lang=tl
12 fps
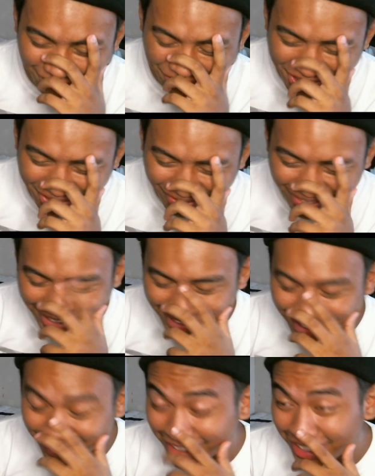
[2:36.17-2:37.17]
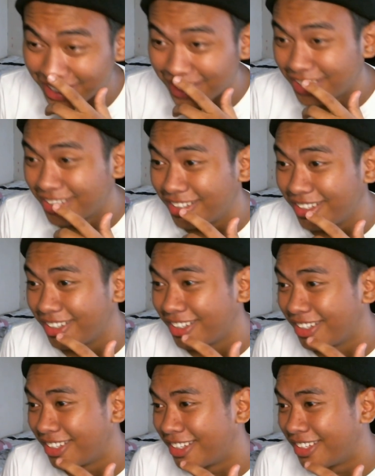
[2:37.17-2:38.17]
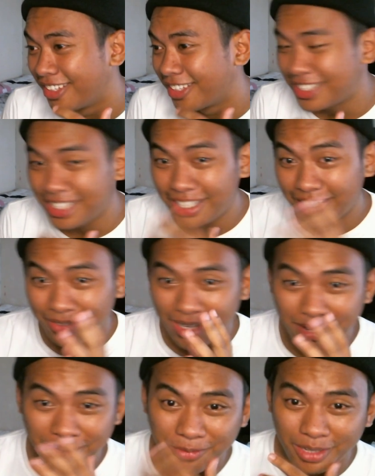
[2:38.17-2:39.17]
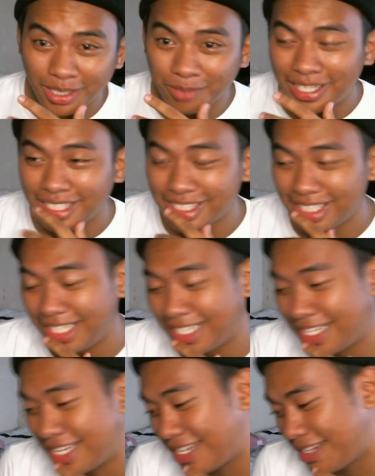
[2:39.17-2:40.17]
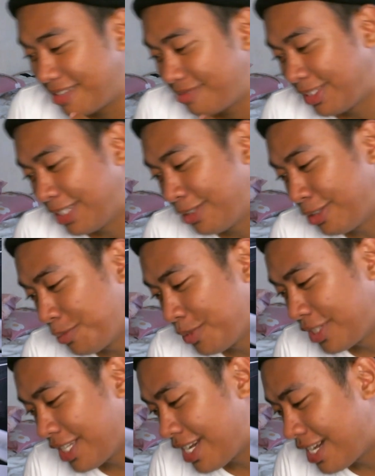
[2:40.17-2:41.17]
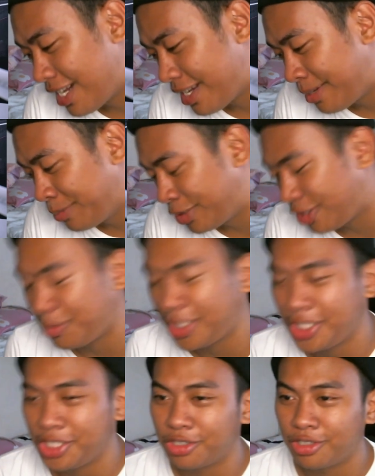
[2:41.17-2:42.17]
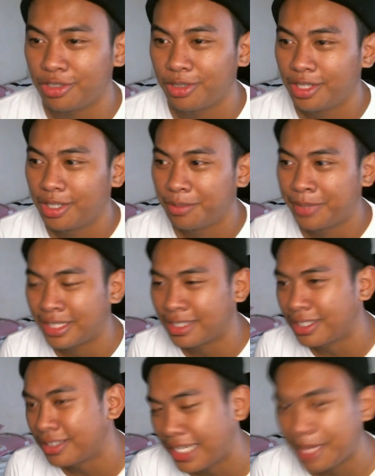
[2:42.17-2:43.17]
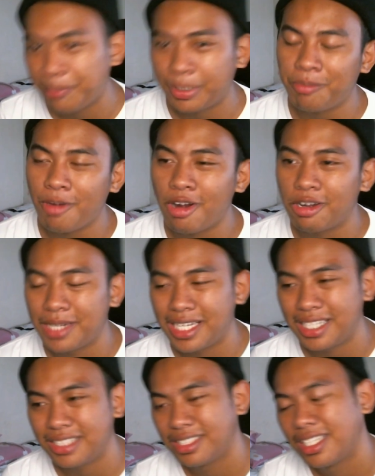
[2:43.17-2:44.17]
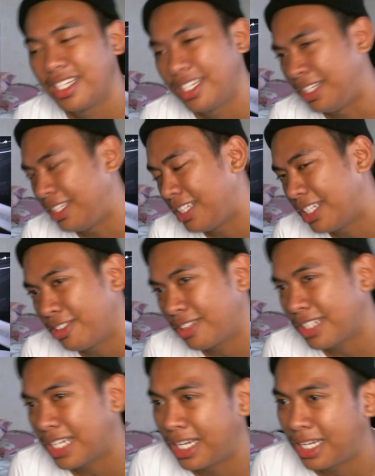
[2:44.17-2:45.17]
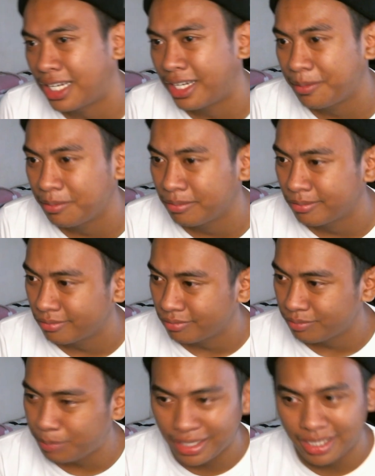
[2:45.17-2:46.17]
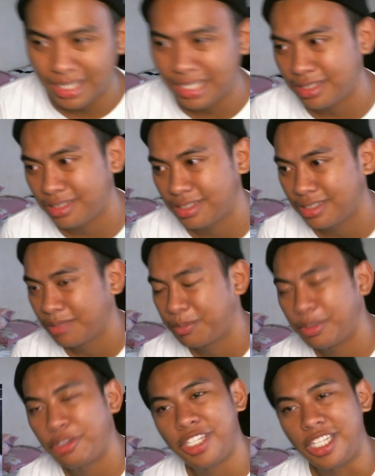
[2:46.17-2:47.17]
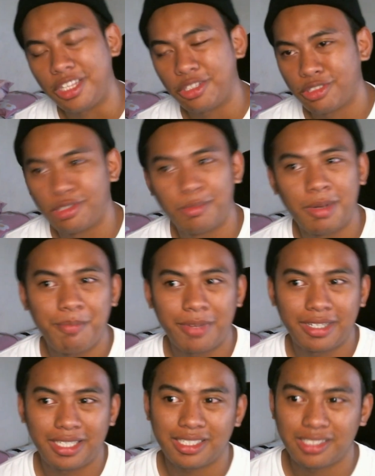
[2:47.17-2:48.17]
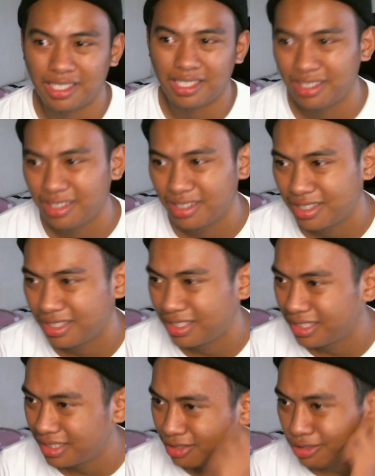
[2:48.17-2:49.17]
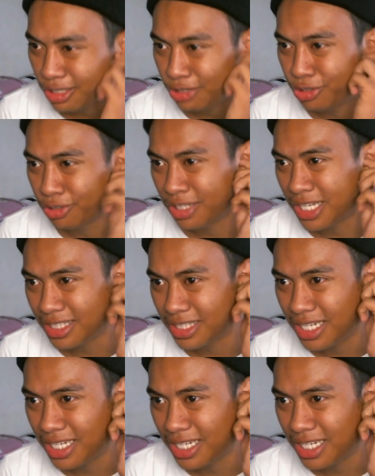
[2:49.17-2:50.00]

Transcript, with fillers: music video eh Kasi di ba may iba kasi eh, na Sinanood mo sa music video Pagdating sa live performance Hindi ganun ka parehas pero dito sobrang parehas eh kung ano yung nasa